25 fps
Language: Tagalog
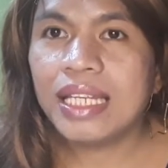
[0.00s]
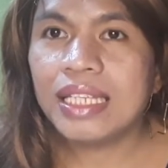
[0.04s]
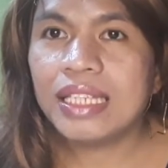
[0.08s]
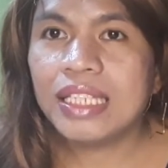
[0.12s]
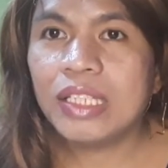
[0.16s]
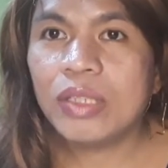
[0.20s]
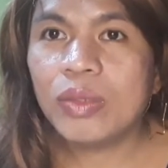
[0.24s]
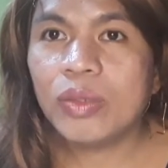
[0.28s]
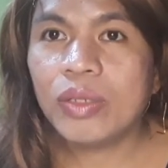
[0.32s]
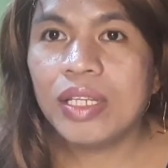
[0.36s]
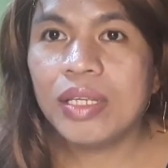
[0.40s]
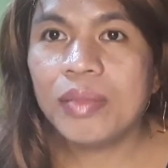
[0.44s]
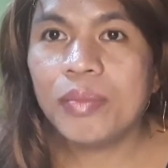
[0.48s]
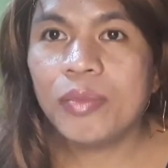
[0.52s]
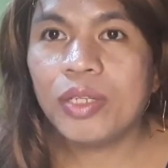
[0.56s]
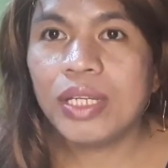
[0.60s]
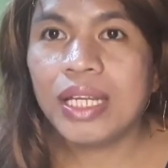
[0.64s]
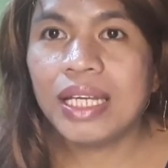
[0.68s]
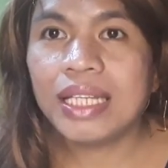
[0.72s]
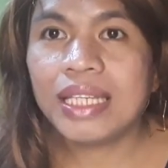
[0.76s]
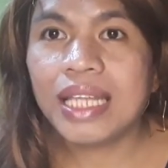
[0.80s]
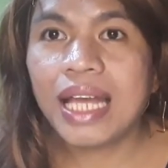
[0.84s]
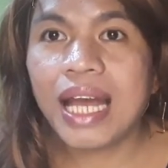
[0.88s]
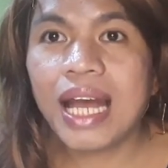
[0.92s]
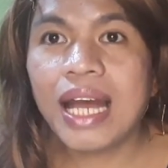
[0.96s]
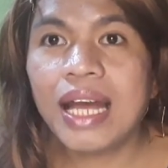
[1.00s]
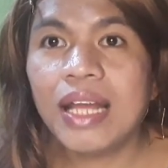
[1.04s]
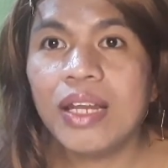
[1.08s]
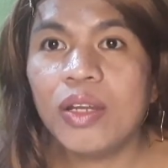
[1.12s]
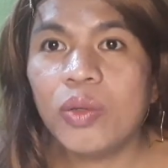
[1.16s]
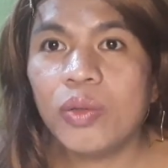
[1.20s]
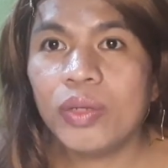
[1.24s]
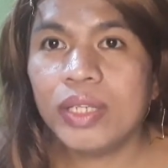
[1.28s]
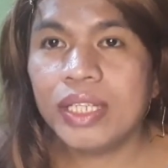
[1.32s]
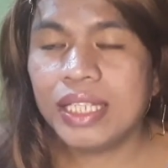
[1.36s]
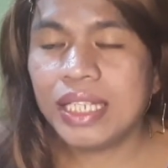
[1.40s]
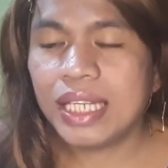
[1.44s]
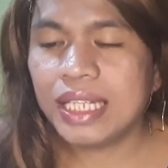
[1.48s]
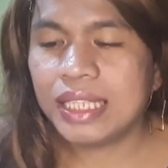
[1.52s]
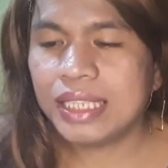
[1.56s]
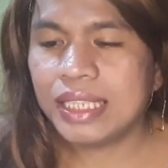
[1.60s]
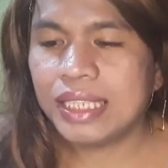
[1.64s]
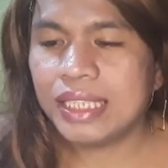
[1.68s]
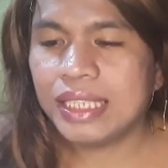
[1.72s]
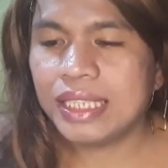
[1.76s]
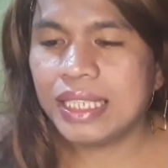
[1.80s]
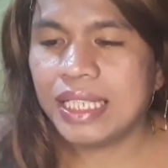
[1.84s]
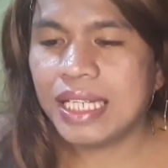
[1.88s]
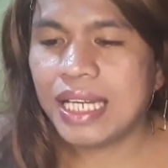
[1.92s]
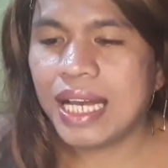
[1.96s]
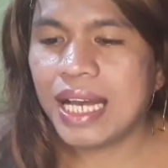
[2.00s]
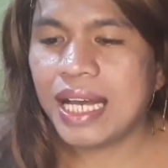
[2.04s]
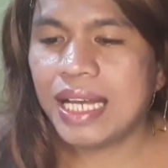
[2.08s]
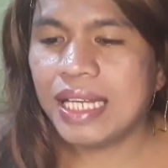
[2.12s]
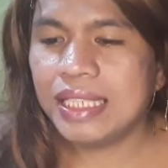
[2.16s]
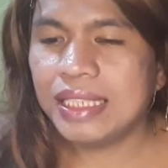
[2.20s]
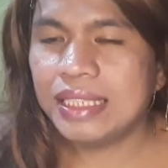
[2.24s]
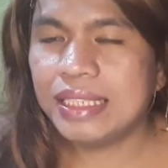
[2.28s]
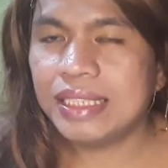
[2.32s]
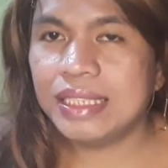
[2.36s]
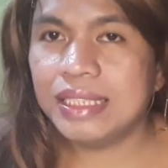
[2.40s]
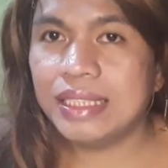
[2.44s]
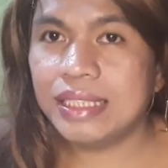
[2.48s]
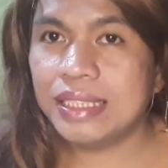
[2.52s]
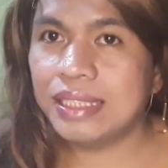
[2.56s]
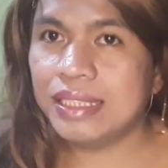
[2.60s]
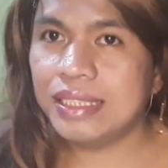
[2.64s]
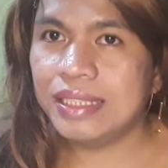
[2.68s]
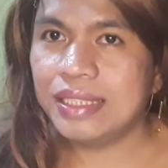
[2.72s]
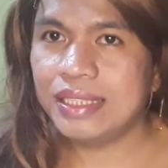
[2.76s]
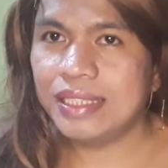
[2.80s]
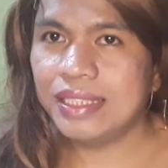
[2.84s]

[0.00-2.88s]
natin yung lemon at ahaloin natin guys.